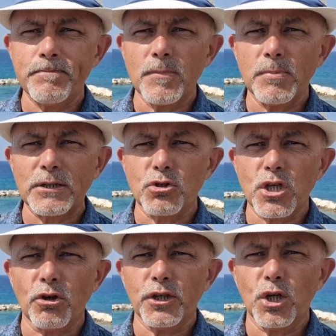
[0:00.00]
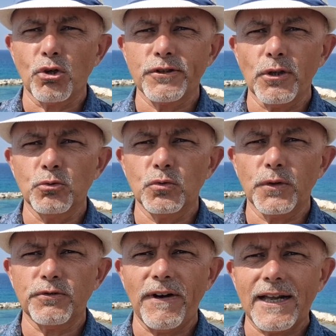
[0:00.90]
bardzo szerokich horyzontów,
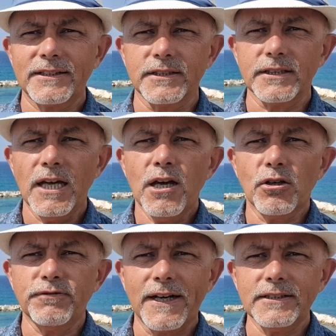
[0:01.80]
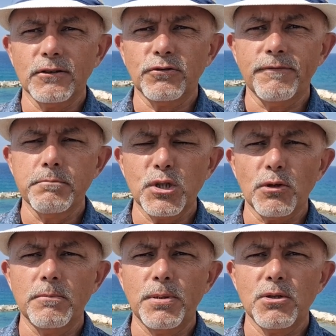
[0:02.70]
otwartych, otwarte,
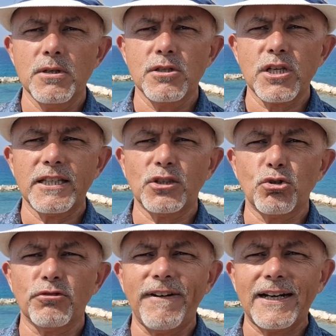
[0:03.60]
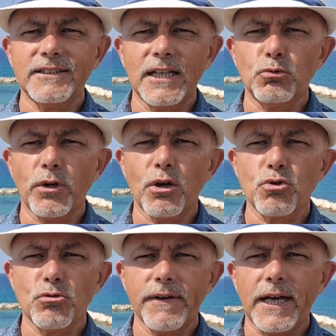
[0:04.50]
że jesteś otwarty na drugiego
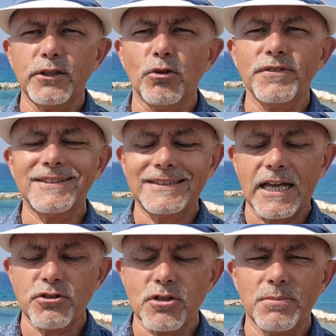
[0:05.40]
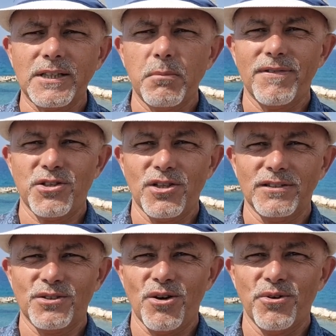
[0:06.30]
człowieka i to wystarczy, żeby zajmować się
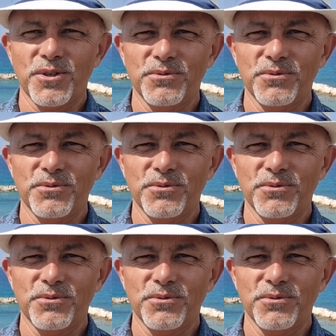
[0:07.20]
astrologią.